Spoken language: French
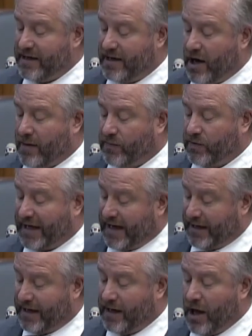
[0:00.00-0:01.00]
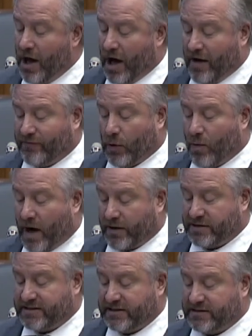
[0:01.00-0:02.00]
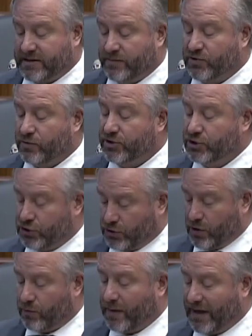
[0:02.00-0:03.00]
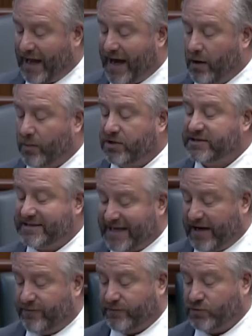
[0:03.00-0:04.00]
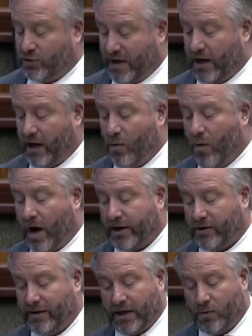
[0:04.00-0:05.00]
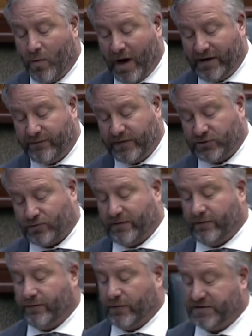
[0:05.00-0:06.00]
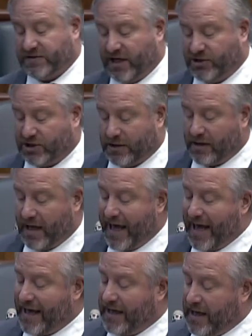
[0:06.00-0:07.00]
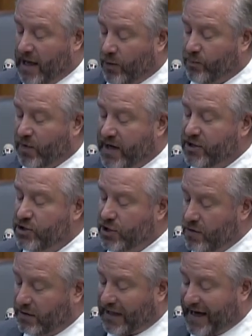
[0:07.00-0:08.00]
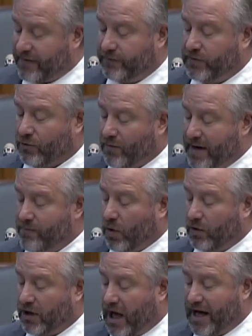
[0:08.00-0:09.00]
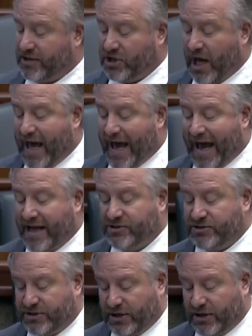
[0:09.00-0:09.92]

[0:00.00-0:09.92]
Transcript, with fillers: supervisé la mise à jour du centre communautaire, s'est assuré d'avoir un système d'aqueduc pour euh, de l'eau potable dans, son, dans sa réserve.